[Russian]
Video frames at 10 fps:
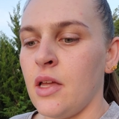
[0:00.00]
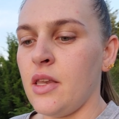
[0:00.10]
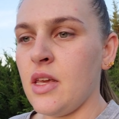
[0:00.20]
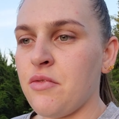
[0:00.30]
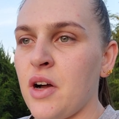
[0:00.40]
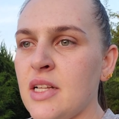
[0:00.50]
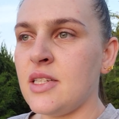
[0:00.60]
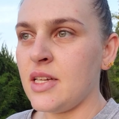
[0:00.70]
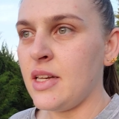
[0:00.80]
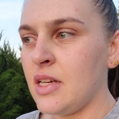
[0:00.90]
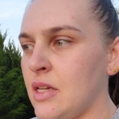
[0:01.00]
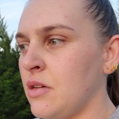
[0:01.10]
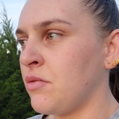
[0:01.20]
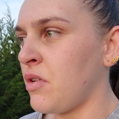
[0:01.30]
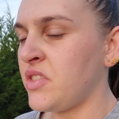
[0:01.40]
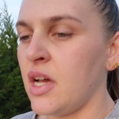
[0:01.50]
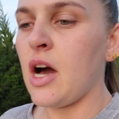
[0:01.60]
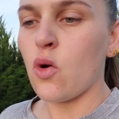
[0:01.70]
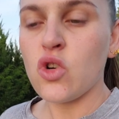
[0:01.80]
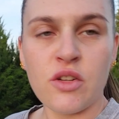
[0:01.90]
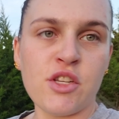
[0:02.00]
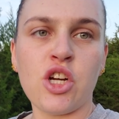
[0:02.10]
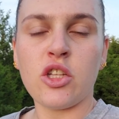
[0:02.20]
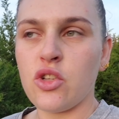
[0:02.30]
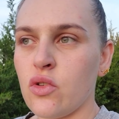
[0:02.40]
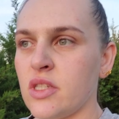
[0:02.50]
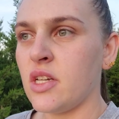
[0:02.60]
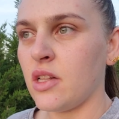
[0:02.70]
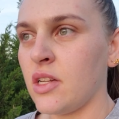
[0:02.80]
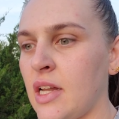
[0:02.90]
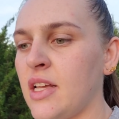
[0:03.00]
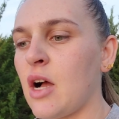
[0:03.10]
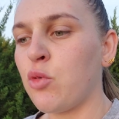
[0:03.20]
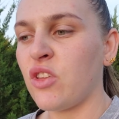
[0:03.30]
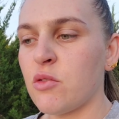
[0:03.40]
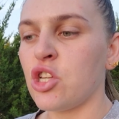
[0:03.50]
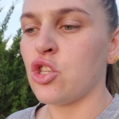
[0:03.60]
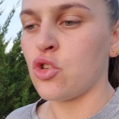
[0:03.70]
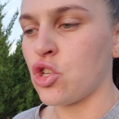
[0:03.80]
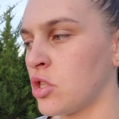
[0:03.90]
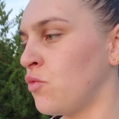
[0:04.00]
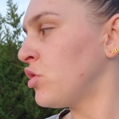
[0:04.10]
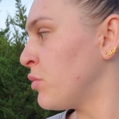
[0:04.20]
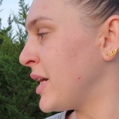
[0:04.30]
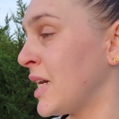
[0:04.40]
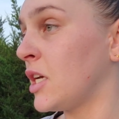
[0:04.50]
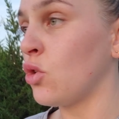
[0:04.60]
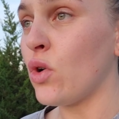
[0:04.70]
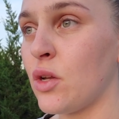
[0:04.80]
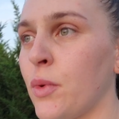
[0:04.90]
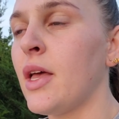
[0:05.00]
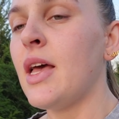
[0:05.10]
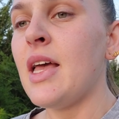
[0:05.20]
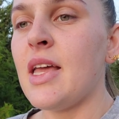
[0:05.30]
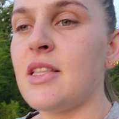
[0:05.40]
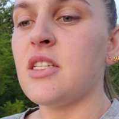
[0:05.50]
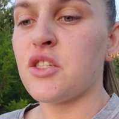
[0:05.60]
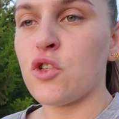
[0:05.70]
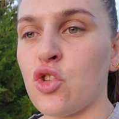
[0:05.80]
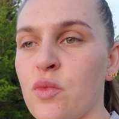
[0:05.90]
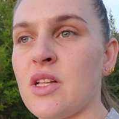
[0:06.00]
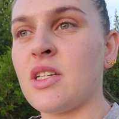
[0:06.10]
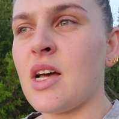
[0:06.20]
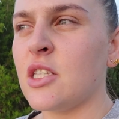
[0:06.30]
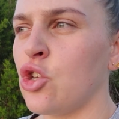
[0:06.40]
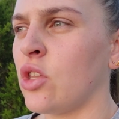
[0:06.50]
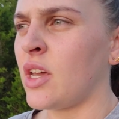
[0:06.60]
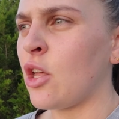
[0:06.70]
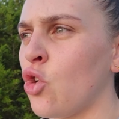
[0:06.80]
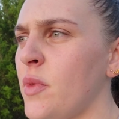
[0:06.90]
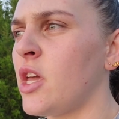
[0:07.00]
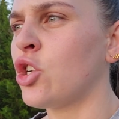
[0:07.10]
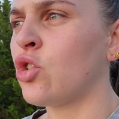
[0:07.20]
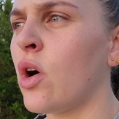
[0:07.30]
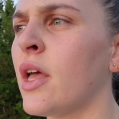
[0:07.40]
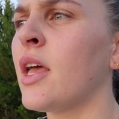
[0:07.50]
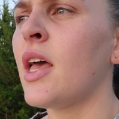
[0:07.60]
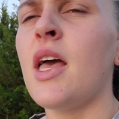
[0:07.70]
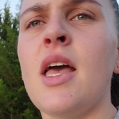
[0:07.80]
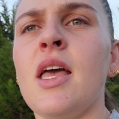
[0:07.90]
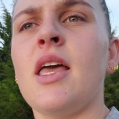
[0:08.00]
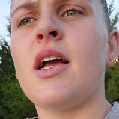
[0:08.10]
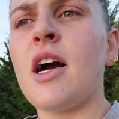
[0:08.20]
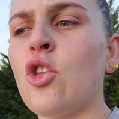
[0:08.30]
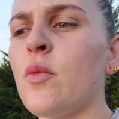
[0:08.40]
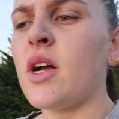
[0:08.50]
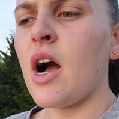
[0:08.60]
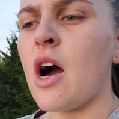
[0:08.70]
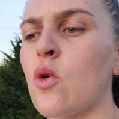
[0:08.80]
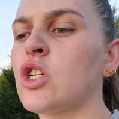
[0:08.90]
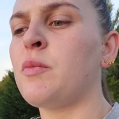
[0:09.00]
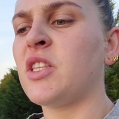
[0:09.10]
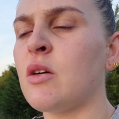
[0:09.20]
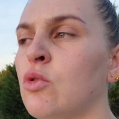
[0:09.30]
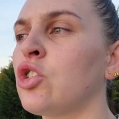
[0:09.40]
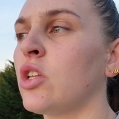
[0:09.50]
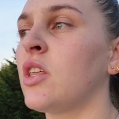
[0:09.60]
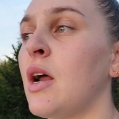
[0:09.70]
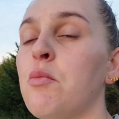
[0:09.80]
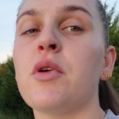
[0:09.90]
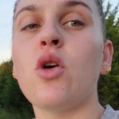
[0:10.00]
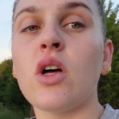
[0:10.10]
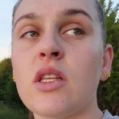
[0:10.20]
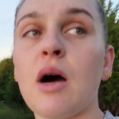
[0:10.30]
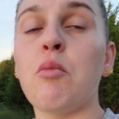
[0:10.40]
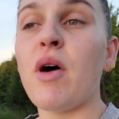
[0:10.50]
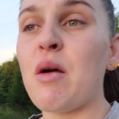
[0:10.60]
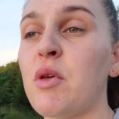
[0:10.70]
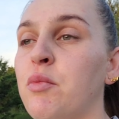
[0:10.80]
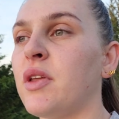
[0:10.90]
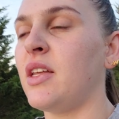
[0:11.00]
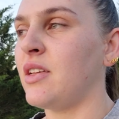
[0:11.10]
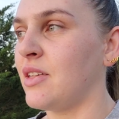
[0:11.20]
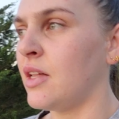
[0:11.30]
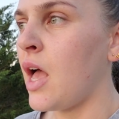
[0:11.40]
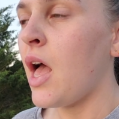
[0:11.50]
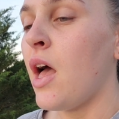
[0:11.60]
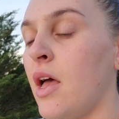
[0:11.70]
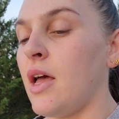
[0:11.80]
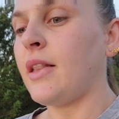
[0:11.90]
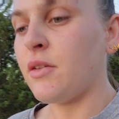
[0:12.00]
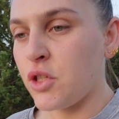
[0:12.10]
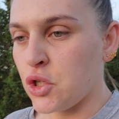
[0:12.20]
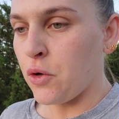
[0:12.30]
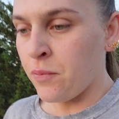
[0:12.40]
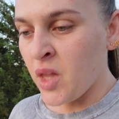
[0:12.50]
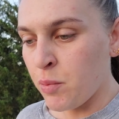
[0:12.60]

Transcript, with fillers: Не входили во все хорошие вещи, которые он делает. Они как будто вообще не существуют, мы их игнорим. Единственное, что было сказано что-то экономике, что Экономика хорошая, потому что Трамп ее от Обамы принял. Это все.